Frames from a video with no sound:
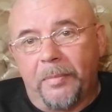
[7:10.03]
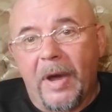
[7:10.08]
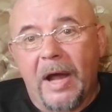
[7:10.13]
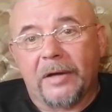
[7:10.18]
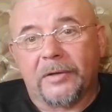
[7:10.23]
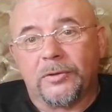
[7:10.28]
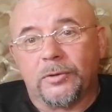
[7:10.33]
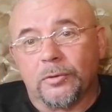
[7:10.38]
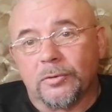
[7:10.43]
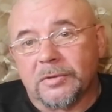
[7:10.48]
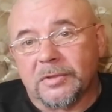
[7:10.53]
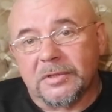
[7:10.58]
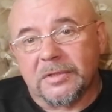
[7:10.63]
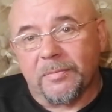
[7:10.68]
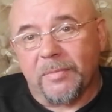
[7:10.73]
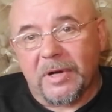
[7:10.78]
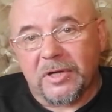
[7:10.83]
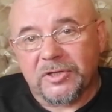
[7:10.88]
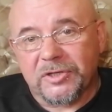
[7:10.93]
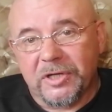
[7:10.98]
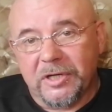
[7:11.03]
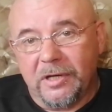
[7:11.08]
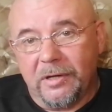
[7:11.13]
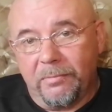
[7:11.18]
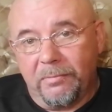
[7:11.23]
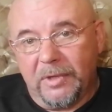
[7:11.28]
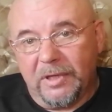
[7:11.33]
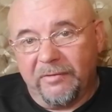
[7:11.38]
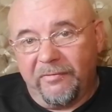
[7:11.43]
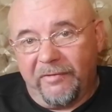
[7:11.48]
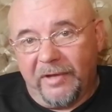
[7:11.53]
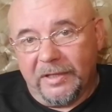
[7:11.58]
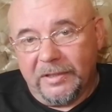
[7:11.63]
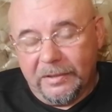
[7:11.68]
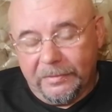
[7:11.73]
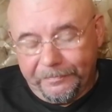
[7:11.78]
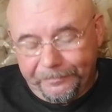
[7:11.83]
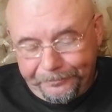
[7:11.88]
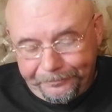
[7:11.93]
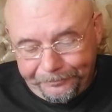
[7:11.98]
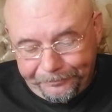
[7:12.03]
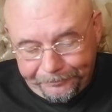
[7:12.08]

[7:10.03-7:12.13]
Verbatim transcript: партию с изображением медведя